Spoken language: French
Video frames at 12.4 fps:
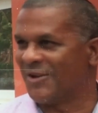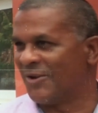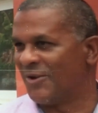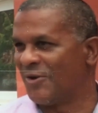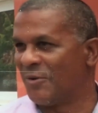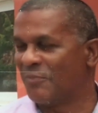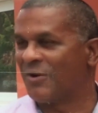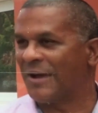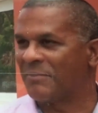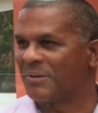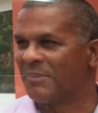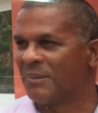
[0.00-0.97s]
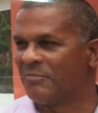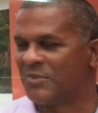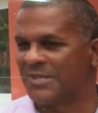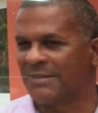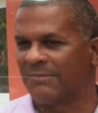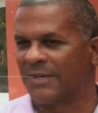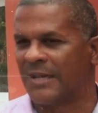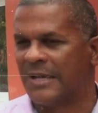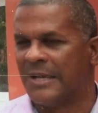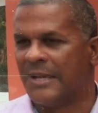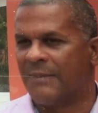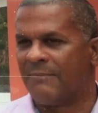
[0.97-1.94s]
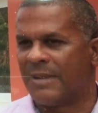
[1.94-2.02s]
euh, le plus rapidement possible.
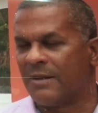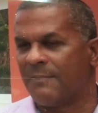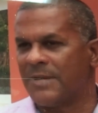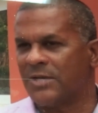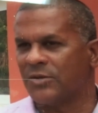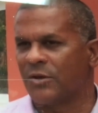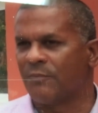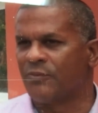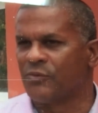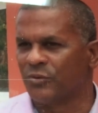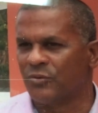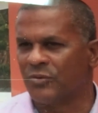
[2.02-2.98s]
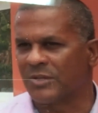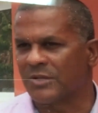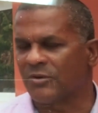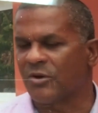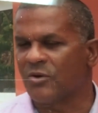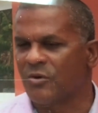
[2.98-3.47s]
Mais n'empêche que pour nous, en tant que